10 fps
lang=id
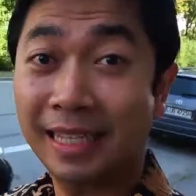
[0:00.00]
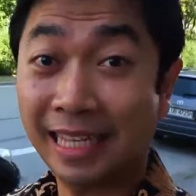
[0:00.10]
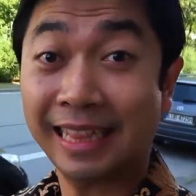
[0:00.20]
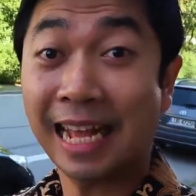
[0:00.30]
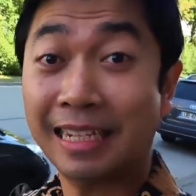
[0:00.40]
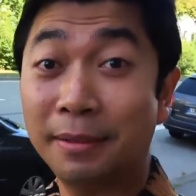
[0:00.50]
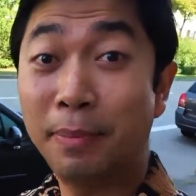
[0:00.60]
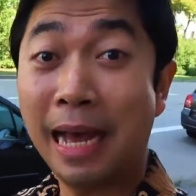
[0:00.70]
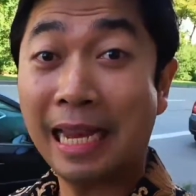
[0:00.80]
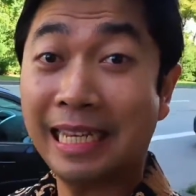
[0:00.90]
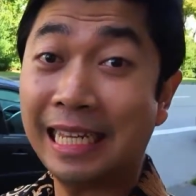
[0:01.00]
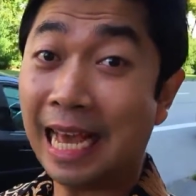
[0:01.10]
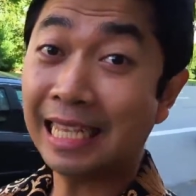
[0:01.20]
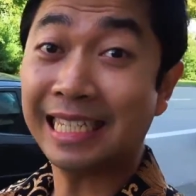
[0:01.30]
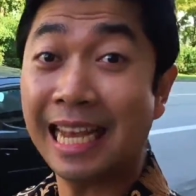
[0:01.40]
Kita ke Bali
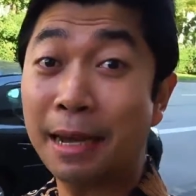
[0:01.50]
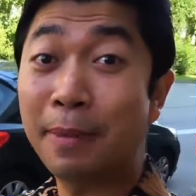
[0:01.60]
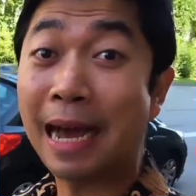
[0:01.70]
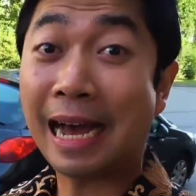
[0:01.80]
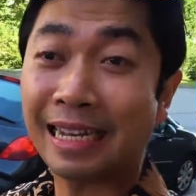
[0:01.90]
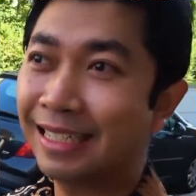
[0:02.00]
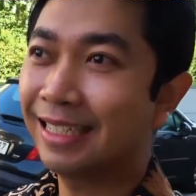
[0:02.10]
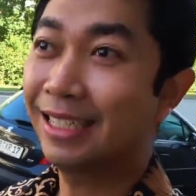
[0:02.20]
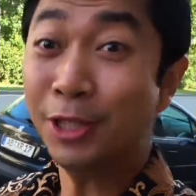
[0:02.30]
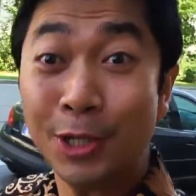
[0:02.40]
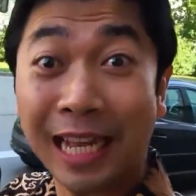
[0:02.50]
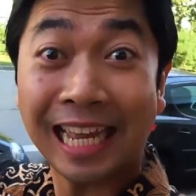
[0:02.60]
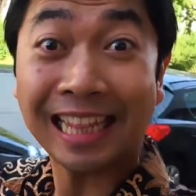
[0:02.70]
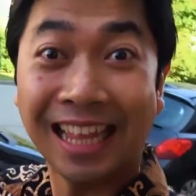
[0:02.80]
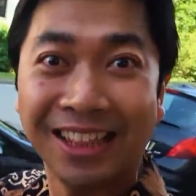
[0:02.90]
Asia Mart. Tuh udah
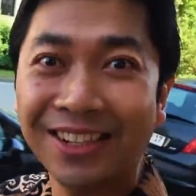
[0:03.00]
kelihatan